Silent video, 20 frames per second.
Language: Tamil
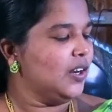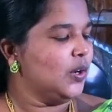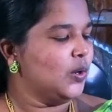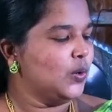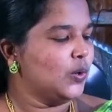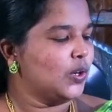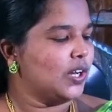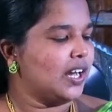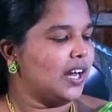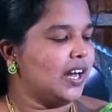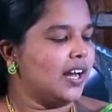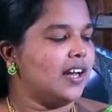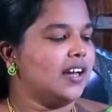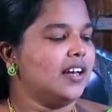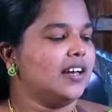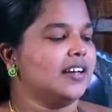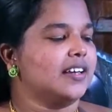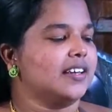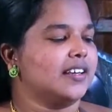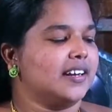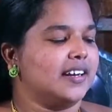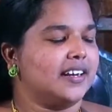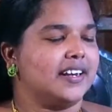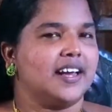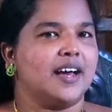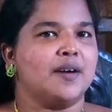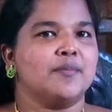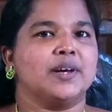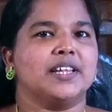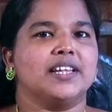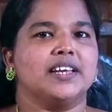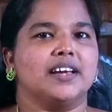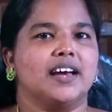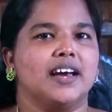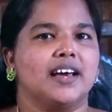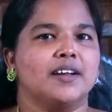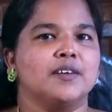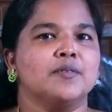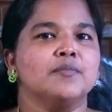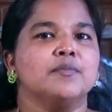லூக்கா இரண்டாம்
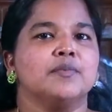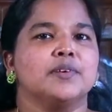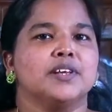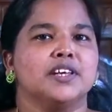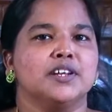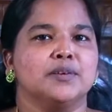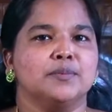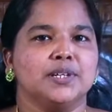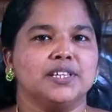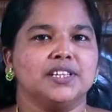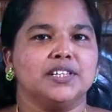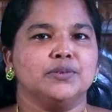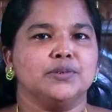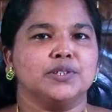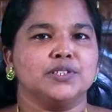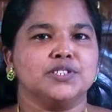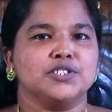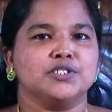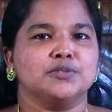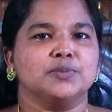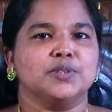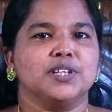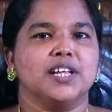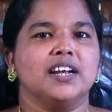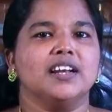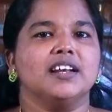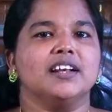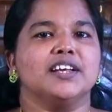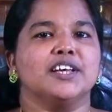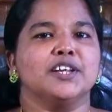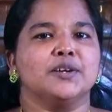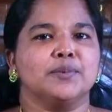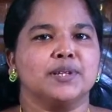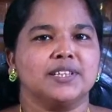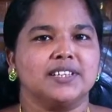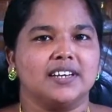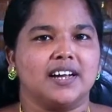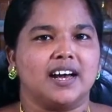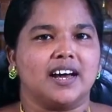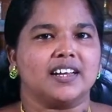அதிகாரம் இருபத்தி ஒன்று முதல்
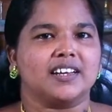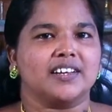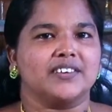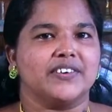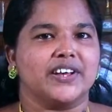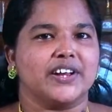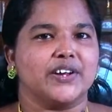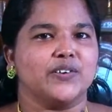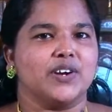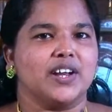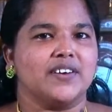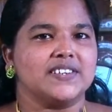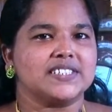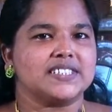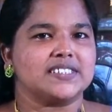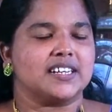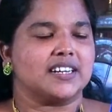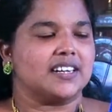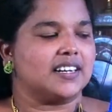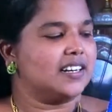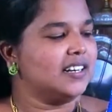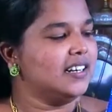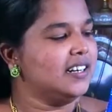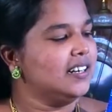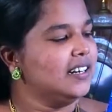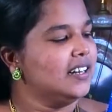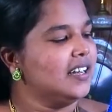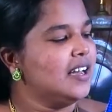இருபத்தி நான்கு வரை உள்ள வசனங்கள்